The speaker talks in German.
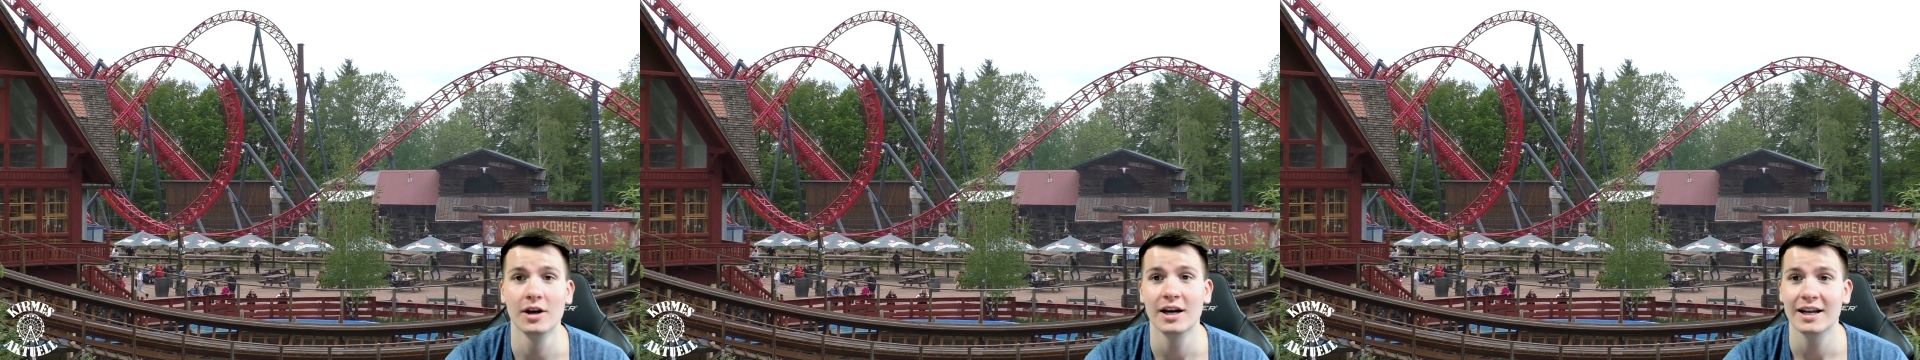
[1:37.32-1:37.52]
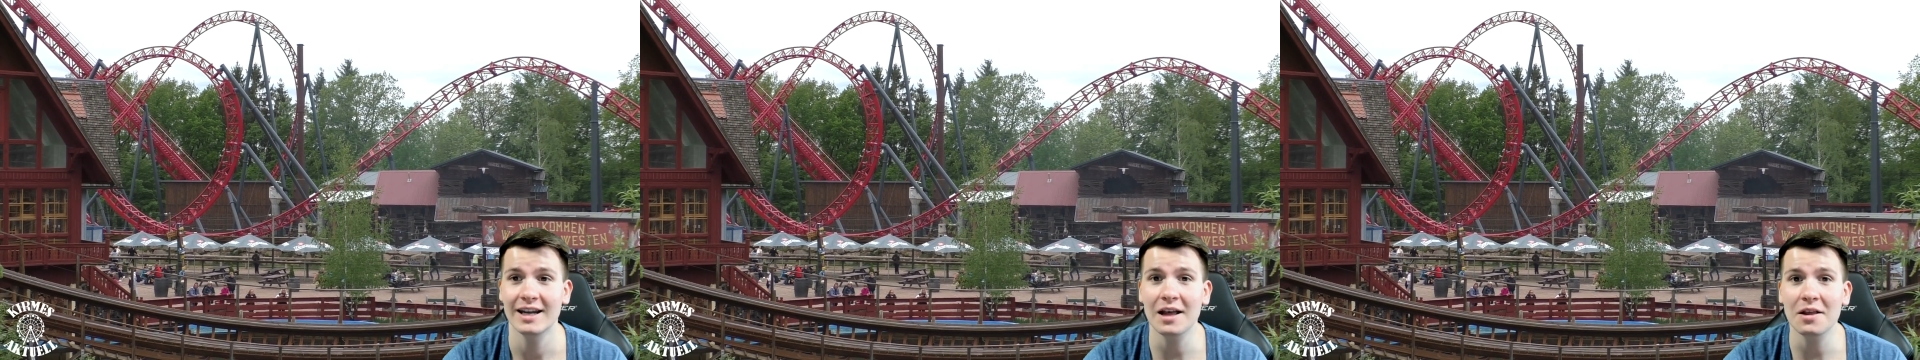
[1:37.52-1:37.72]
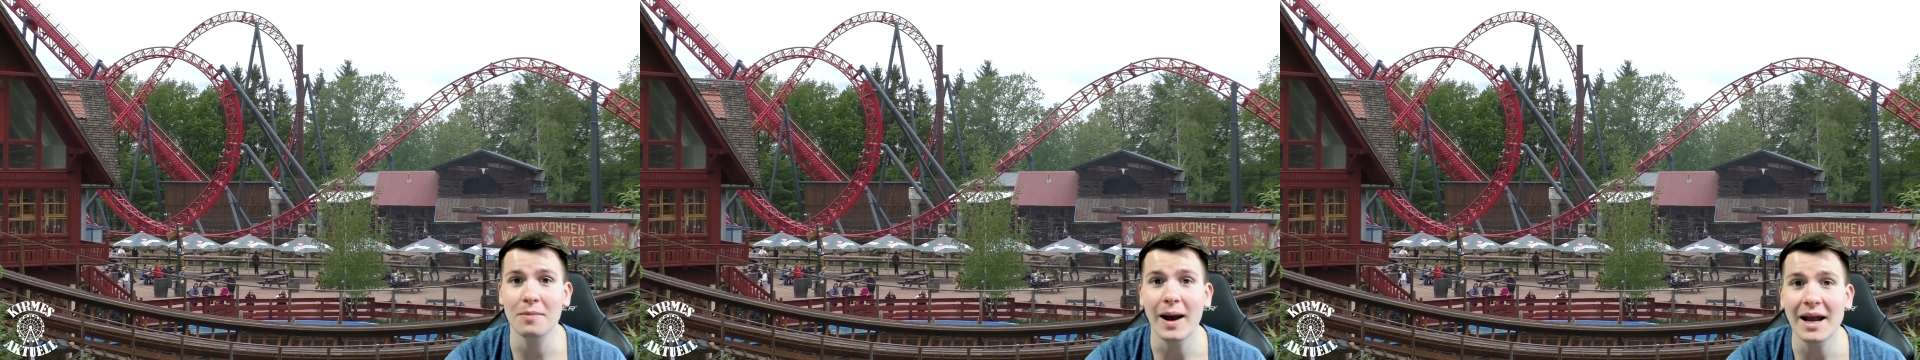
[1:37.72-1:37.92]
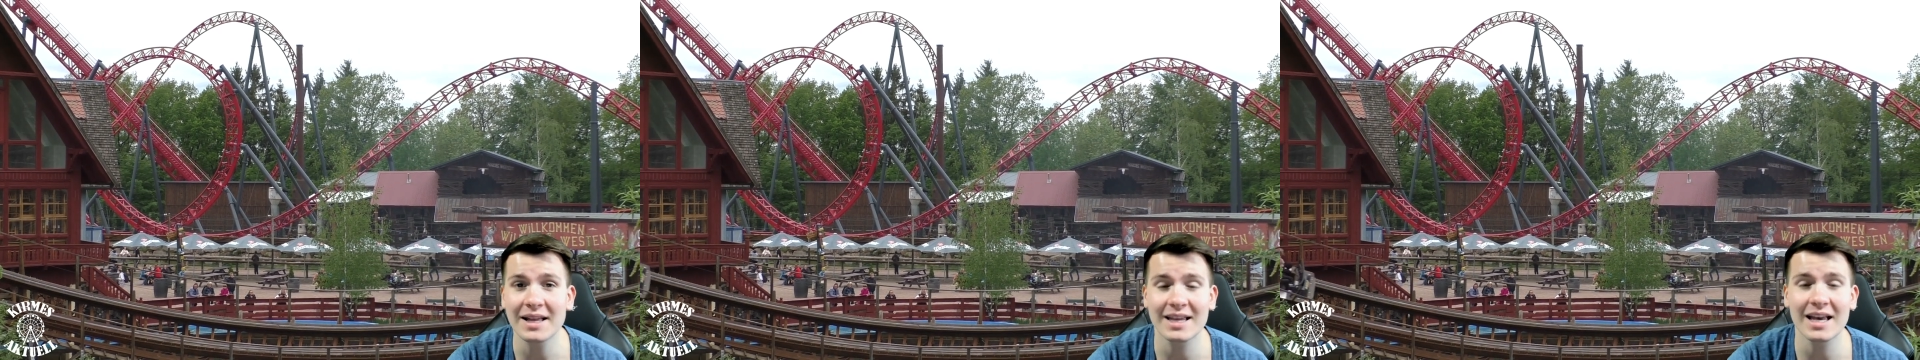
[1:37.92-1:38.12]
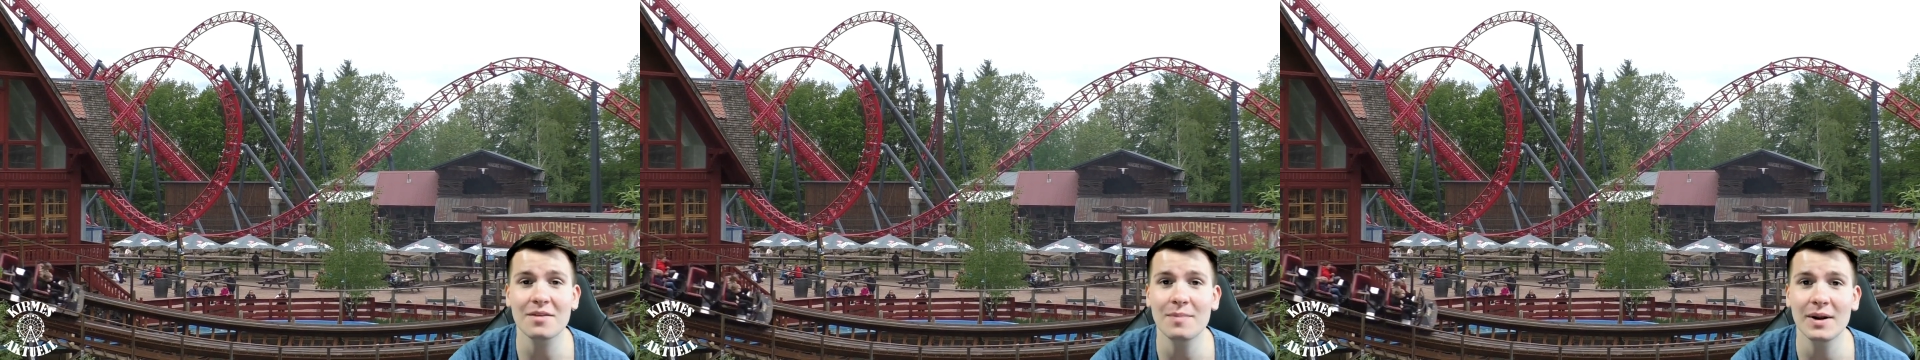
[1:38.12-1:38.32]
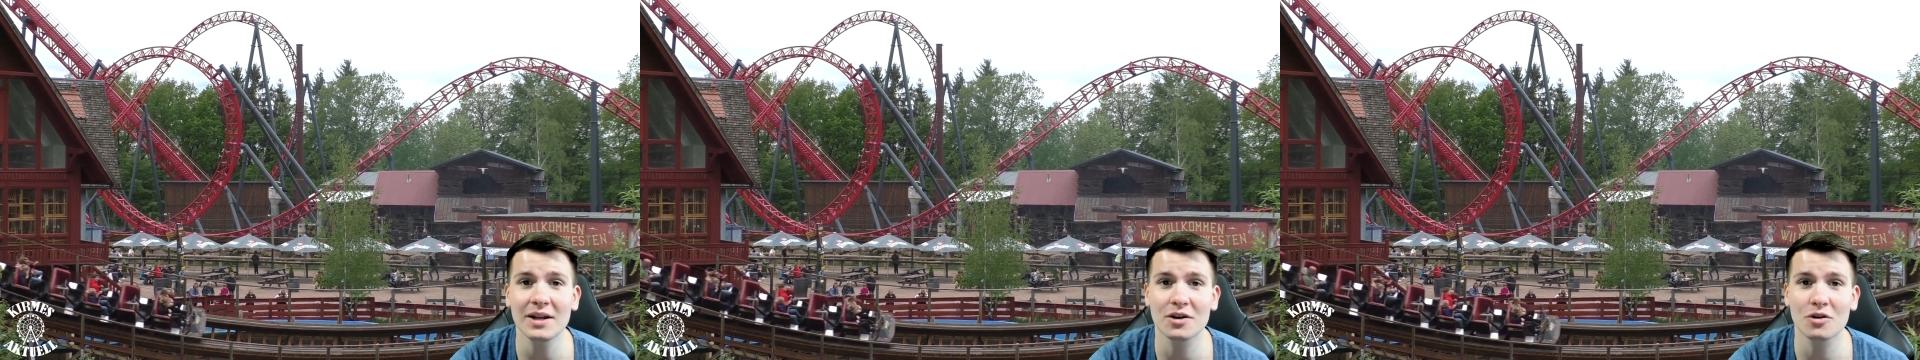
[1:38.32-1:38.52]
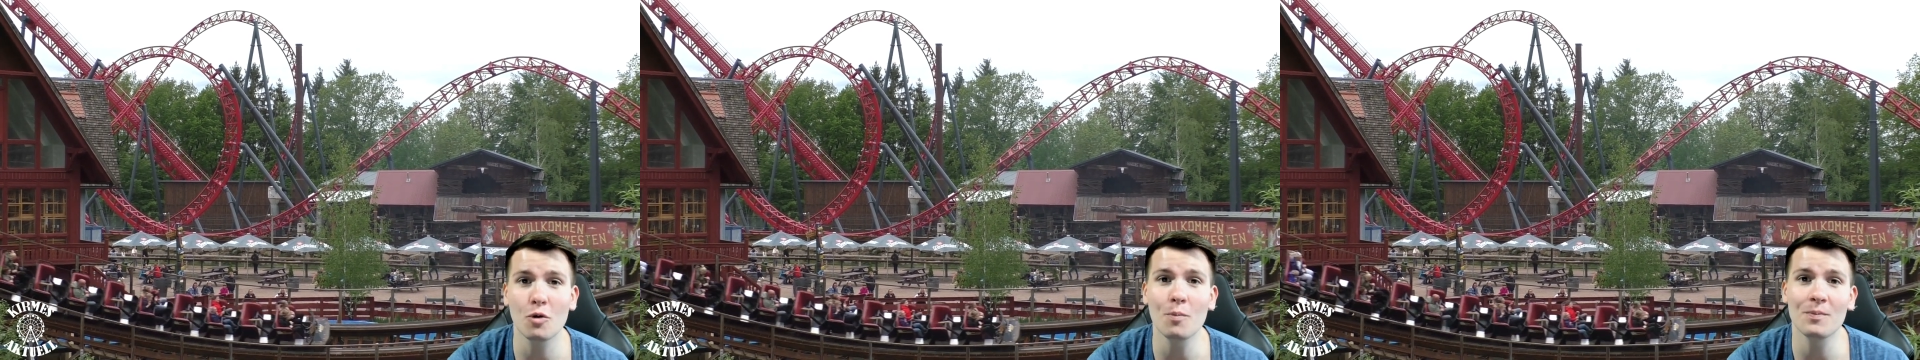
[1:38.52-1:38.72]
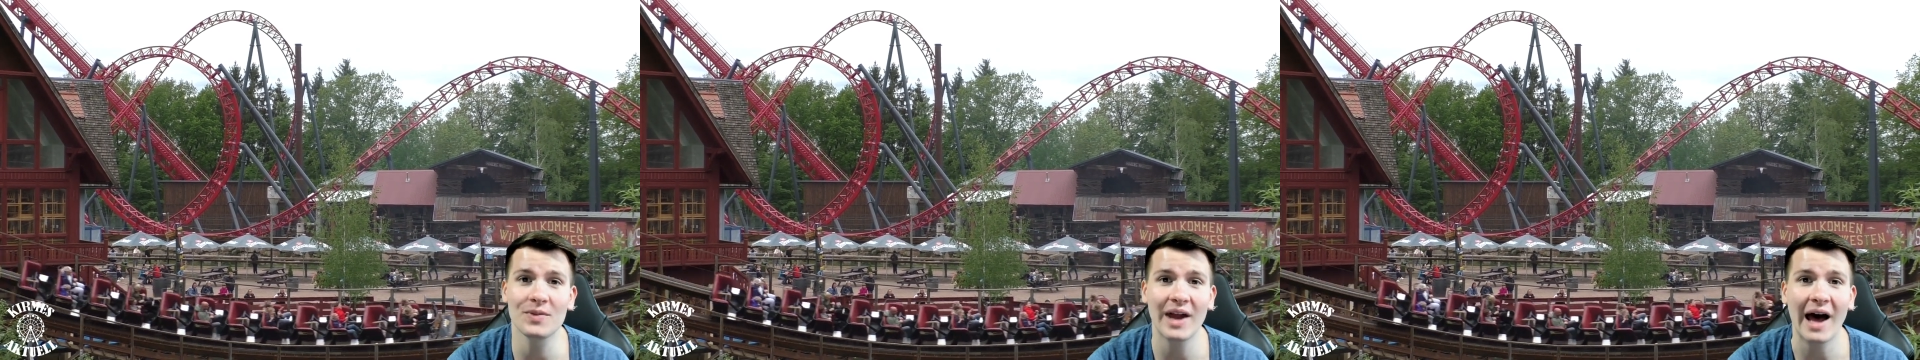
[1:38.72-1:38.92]
das waren jetzt erstmal die
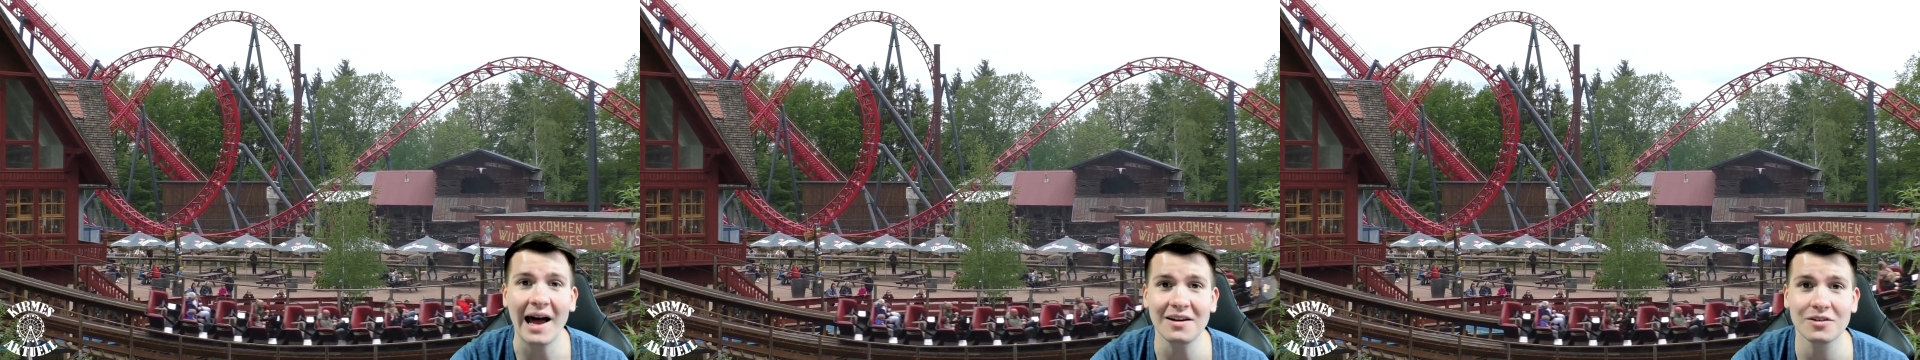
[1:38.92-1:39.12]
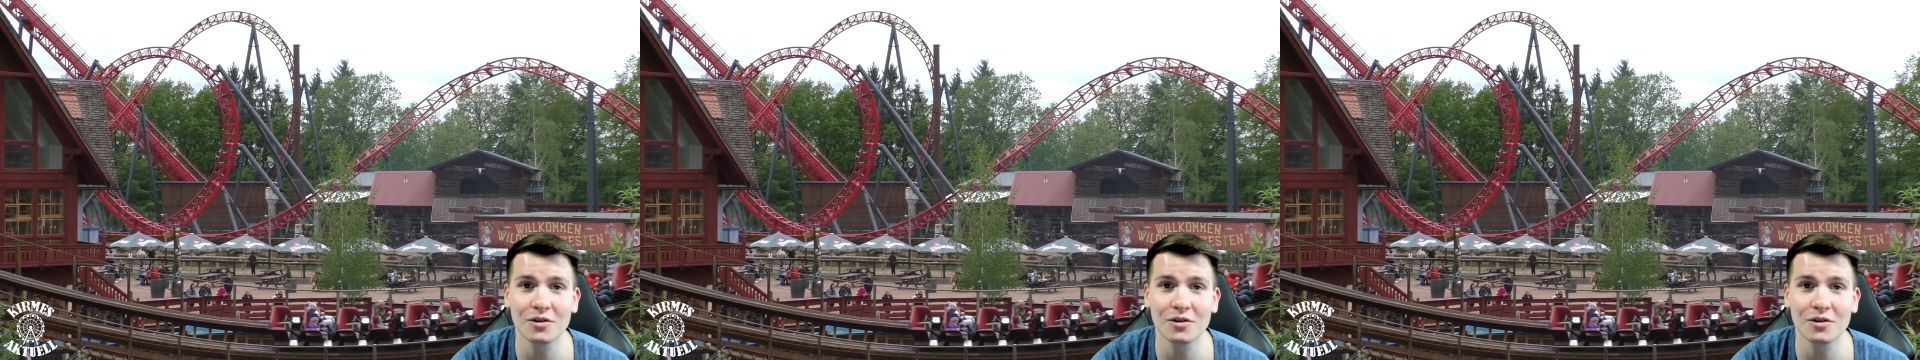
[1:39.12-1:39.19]
groben Daten